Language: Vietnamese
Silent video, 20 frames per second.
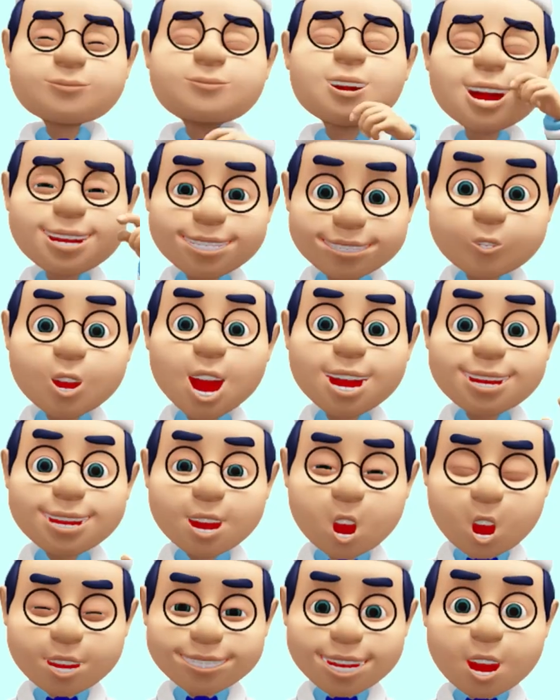Lá xoài
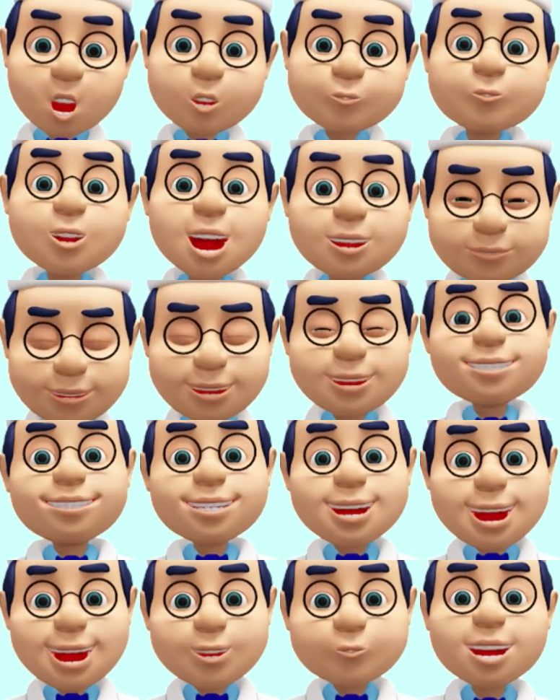có tác dụng làm bình
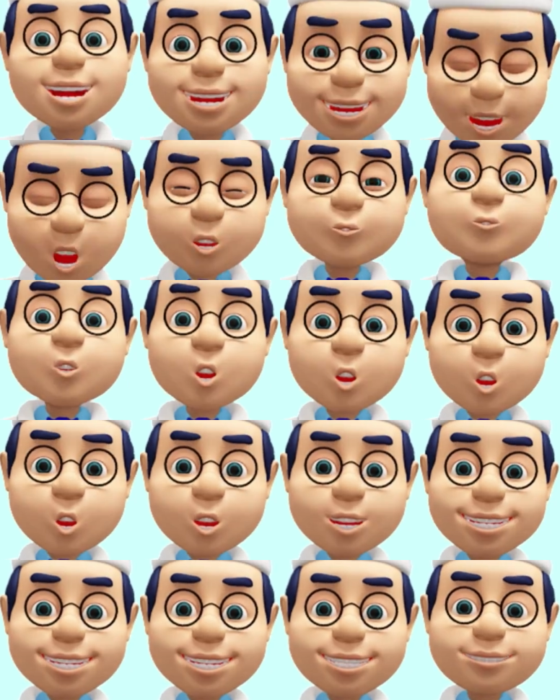thường quá nồng
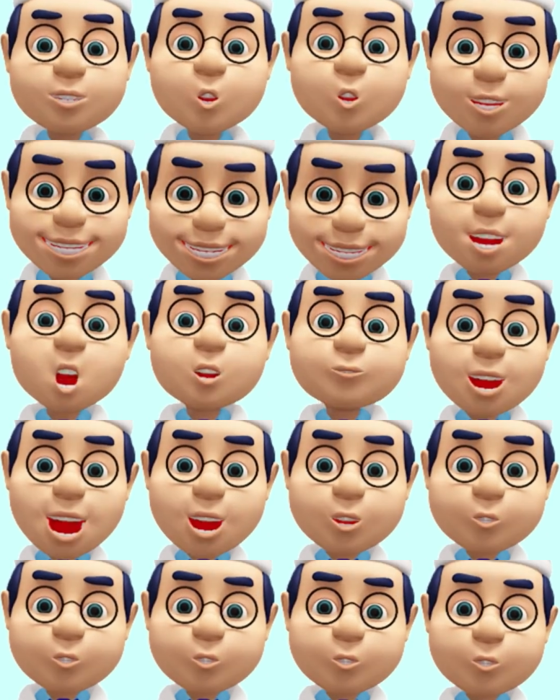độ insulin trong
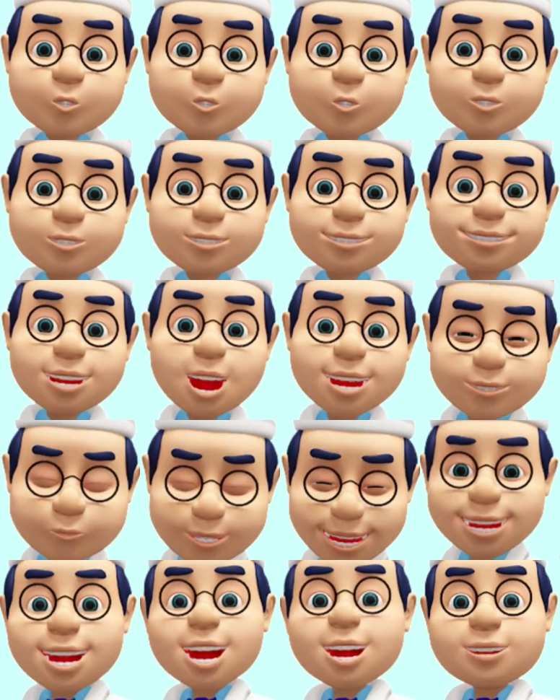máu. Lấy
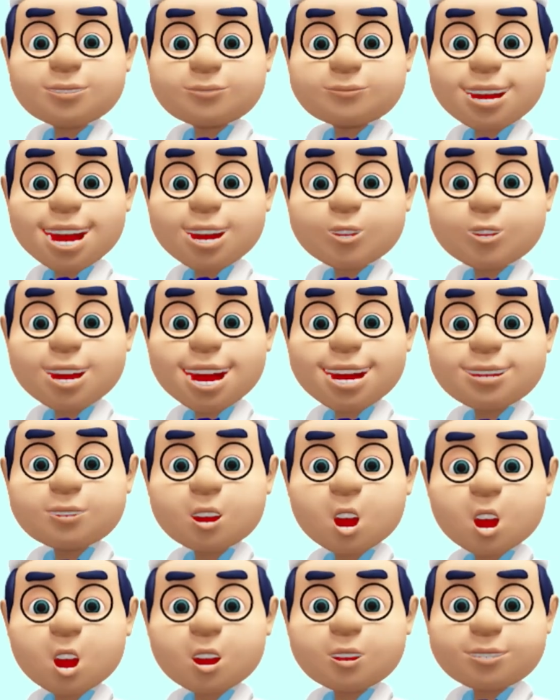khoảng 5 lá xoài
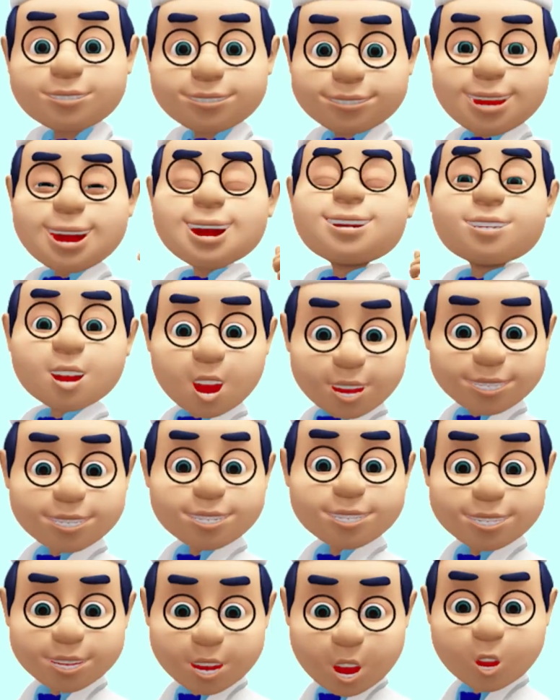non, cắt
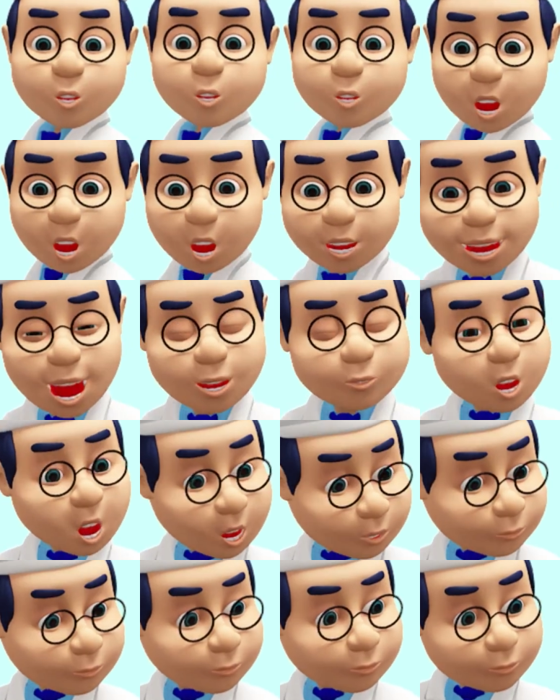sợi rồi cho vào
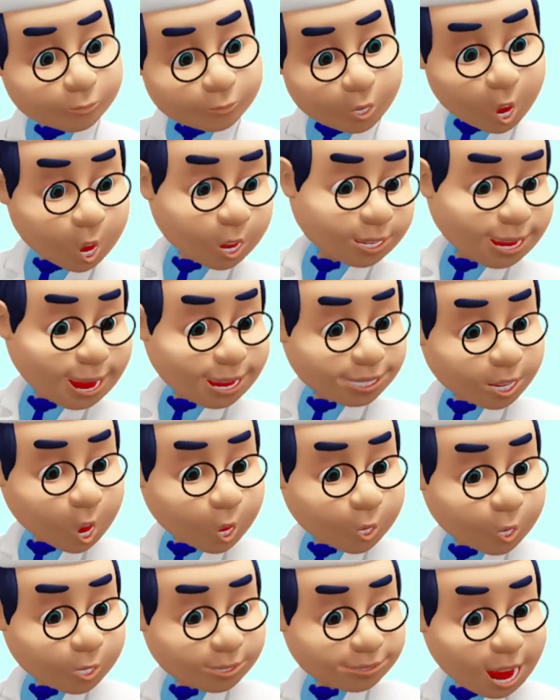cốc, đổ nước
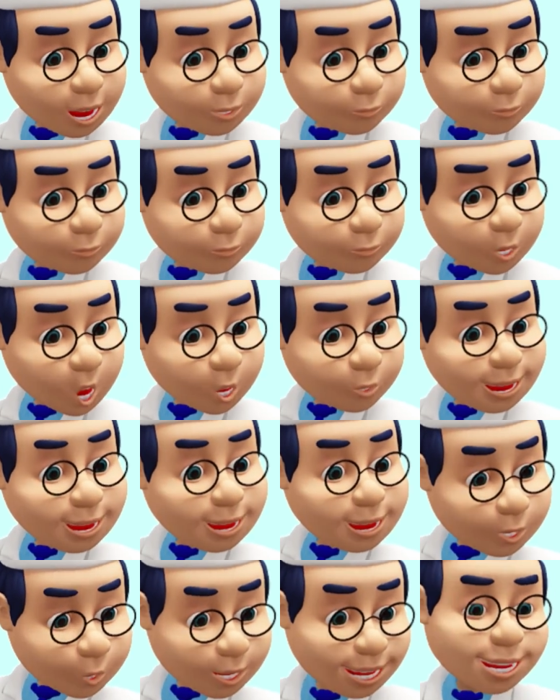sôi vào rồi
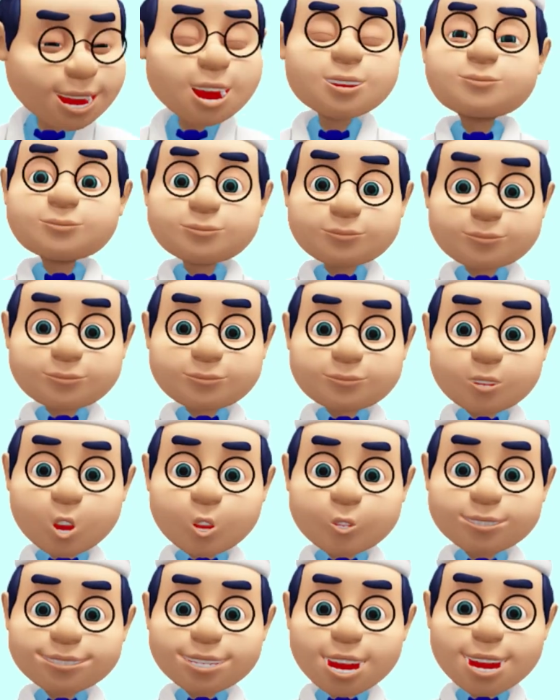để qua đêm.
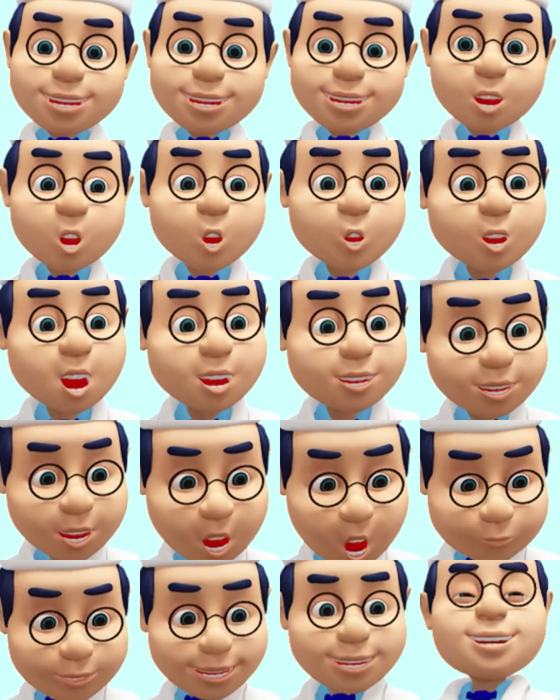Mỗi sáng uống hết
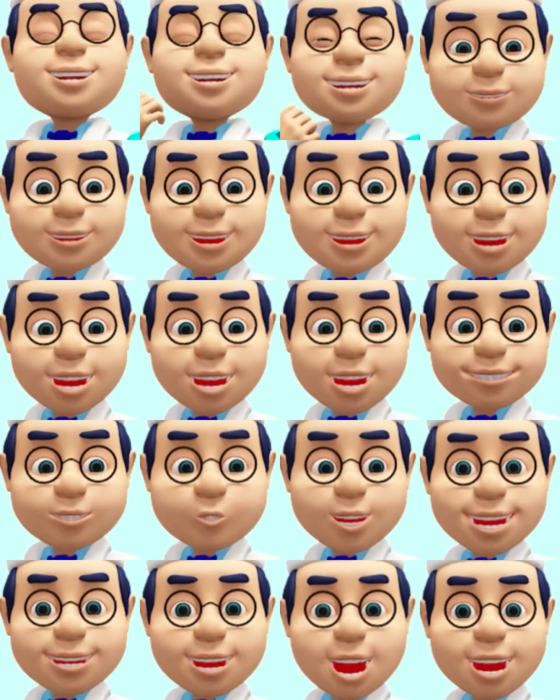một ly nước lá
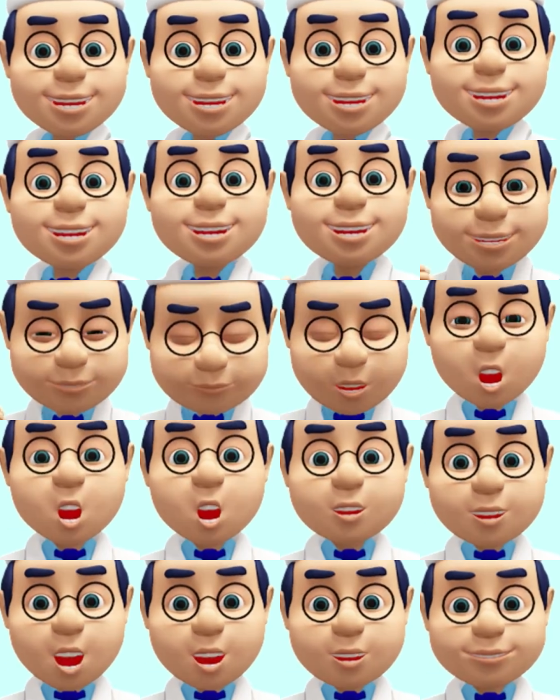xoài này, bỏ
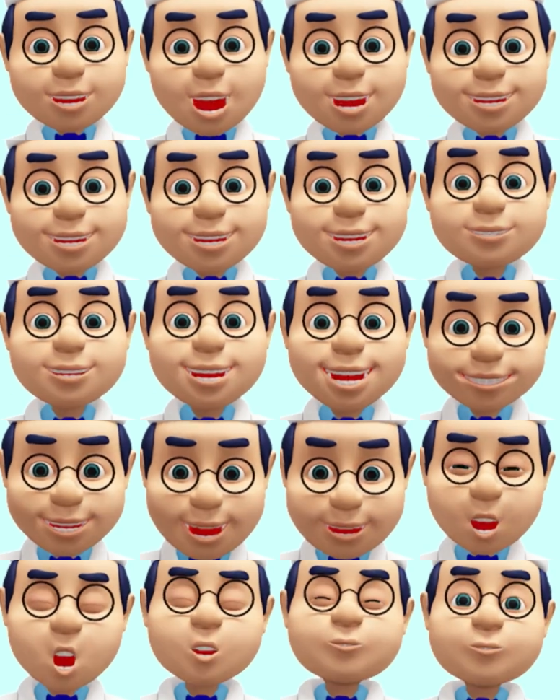phần xác sẽ
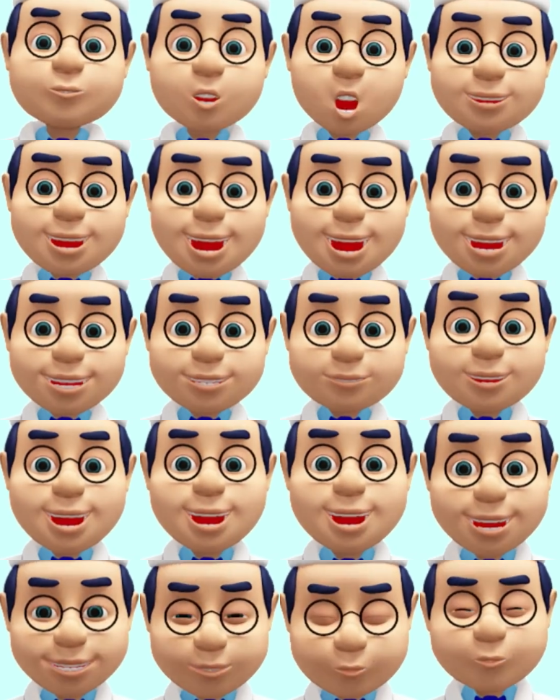rất tốt cho người bị
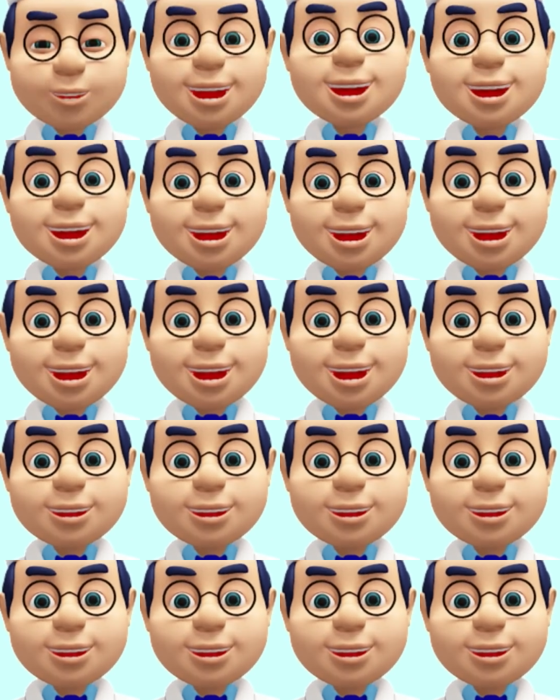bệnh tiểu đường.